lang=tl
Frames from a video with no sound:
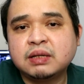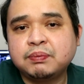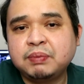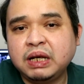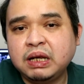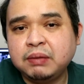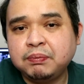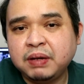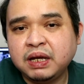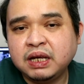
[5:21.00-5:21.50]
Sa
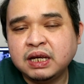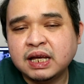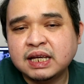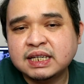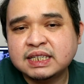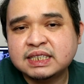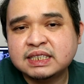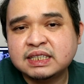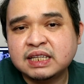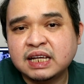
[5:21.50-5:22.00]

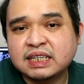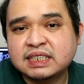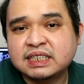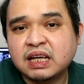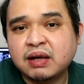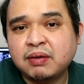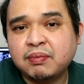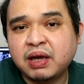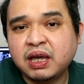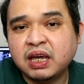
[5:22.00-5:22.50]
Pilipinas,
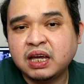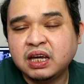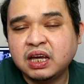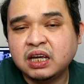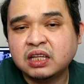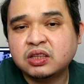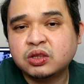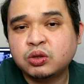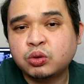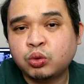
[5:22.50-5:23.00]
nasa
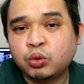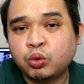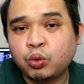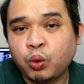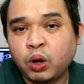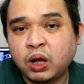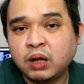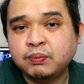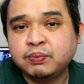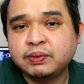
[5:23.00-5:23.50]
mahigit
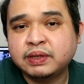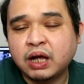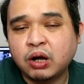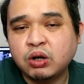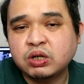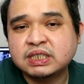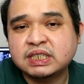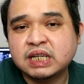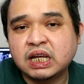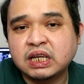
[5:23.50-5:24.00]

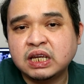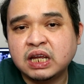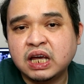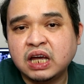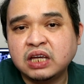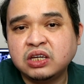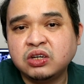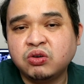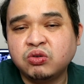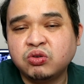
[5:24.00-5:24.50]
12,000
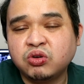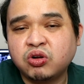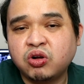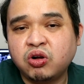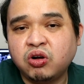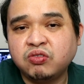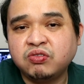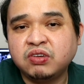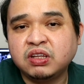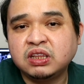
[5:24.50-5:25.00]
na yung
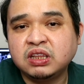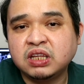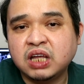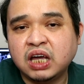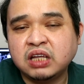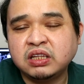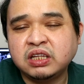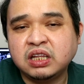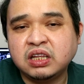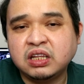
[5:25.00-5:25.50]

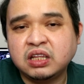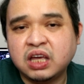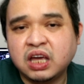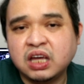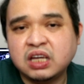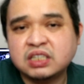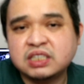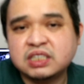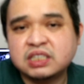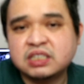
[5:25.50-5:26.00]
COVID-19
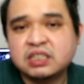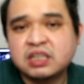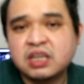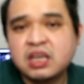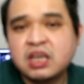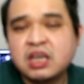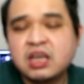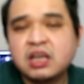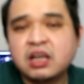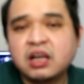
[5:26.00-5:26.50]
case.
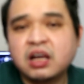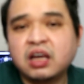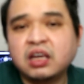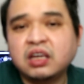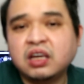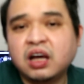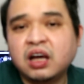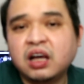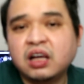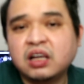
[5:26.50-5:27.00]

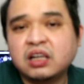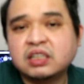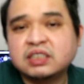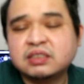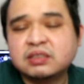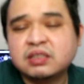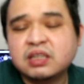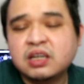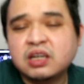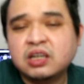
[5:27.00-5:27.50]
Kaya
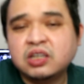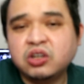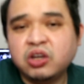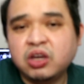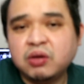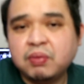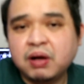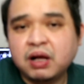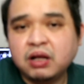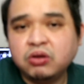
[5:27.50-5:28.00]

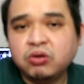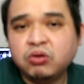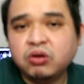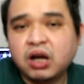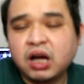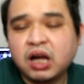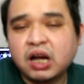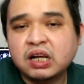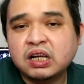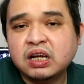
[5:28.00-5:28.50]
yung ibang
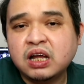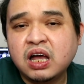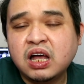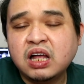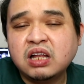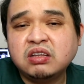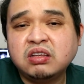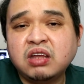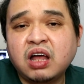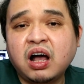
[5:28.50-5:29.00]
lugar,
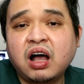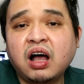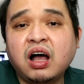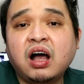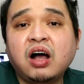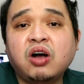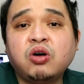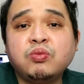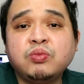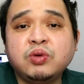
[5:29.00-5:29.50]

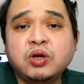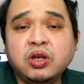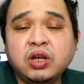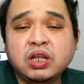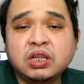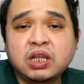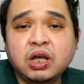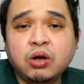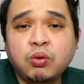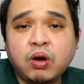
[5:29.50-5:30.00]

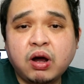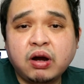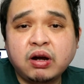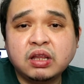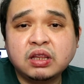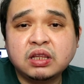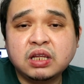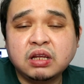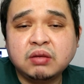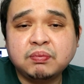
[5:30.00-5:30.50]
naka-community
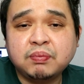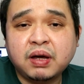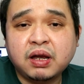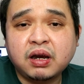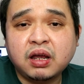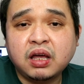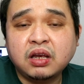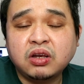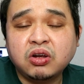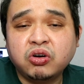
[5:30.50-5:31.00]
quarantine
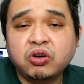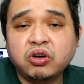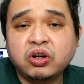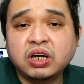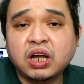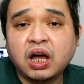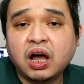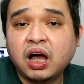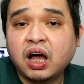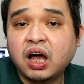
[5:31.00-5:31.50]
pa rin
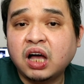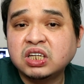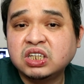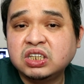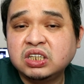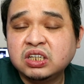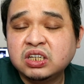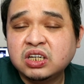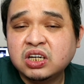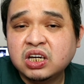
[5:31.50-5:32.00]
or
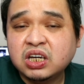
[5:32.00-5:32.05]
naka